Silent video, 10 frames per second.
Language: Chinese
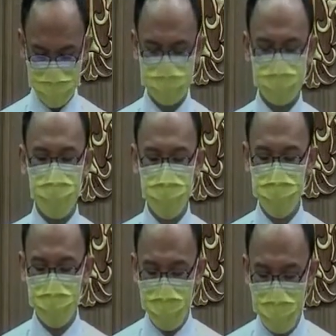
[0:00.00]
他们
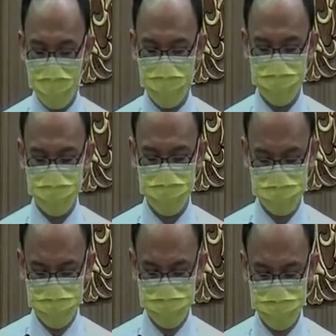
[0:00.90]
用爱来堵
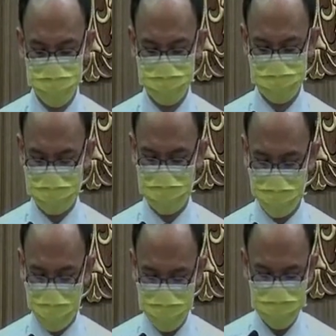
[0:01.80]
住这个
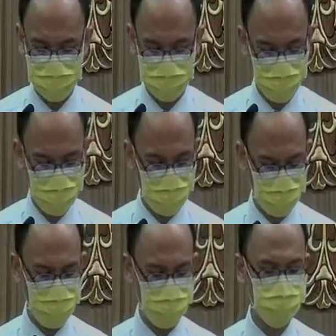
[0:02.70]
感染的破
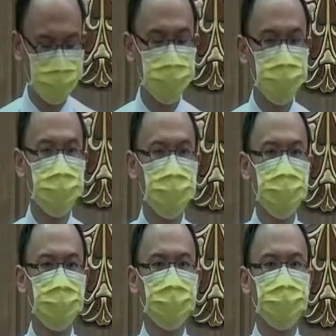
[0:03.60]
口。
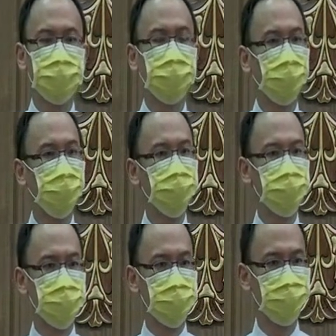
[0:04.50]
这个故
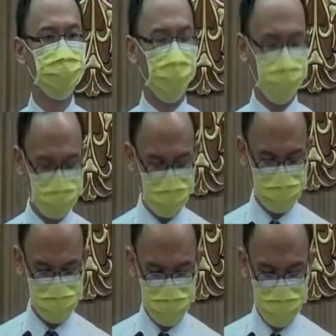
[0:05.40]
事发生在
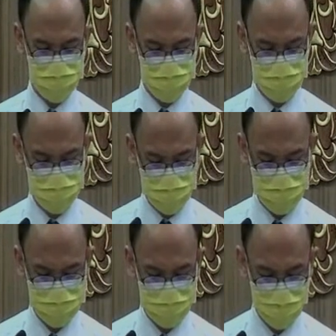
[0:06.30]
十六世纪。
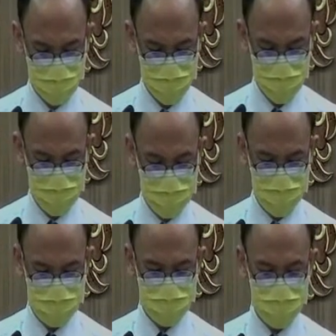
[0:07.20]

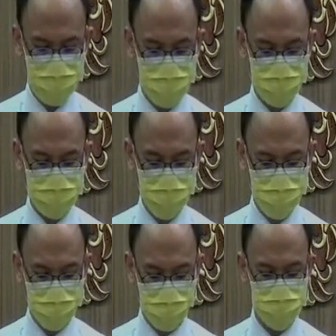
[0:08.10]
这个伦敦
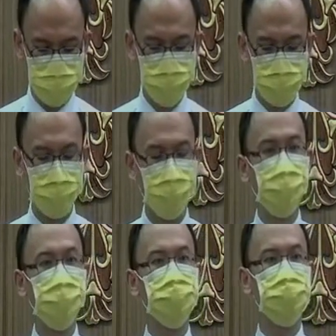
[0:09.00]
为中心的
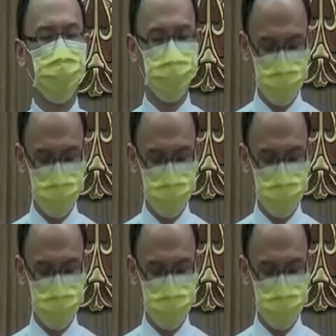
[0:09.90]
英国，